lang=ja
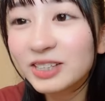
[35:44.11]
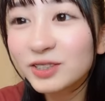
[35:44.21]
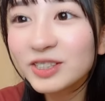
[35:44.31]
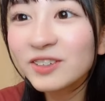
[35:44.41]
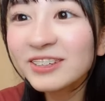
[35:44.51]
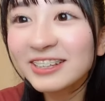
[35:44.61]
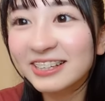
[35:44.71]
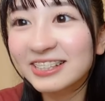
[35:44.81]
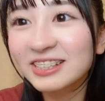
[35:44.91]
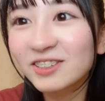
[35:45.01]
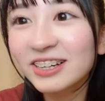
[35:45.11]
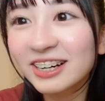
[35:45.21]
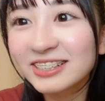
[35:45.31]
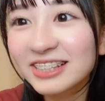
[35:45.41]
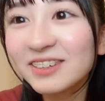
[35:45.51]
あ少しオッケーですこれ
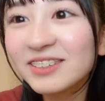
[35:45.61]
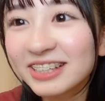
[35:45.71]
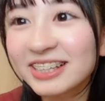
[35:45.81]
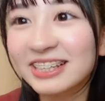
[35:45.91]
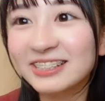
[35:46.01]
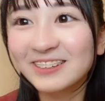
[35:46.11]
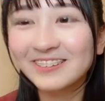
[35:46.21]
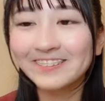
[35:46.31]
拡散オッケーです